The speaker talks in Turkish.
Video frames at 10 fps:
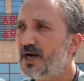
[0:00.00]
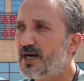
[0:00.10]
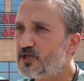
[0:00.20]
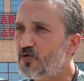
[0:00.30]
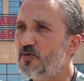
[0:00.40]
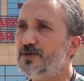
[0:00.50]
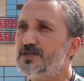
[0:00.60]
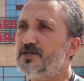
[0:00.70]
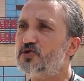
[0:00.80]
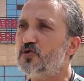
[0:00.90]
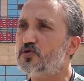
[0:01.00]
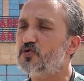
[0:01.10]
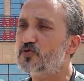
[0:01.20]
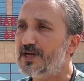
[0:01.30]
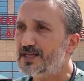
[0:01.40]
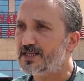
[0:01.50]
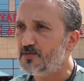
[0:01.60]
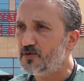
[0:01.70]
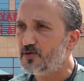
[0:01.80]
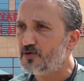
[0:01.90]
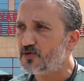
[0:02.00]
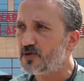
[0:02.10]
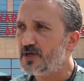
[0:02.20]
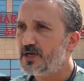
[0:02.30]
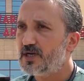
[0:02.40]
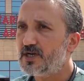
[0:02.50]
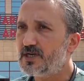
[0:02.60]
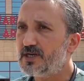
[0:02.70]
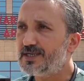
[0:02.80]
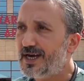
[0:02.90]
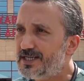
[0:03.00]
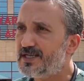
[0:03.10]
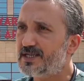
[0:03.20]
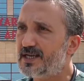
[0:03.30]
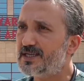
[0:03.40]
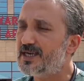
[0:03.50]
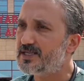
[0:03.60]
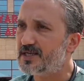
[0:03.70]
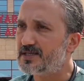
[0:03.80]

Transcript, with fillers: aşı olmasını çok çok da elzem buluyoruz. Ee, gerçekten genç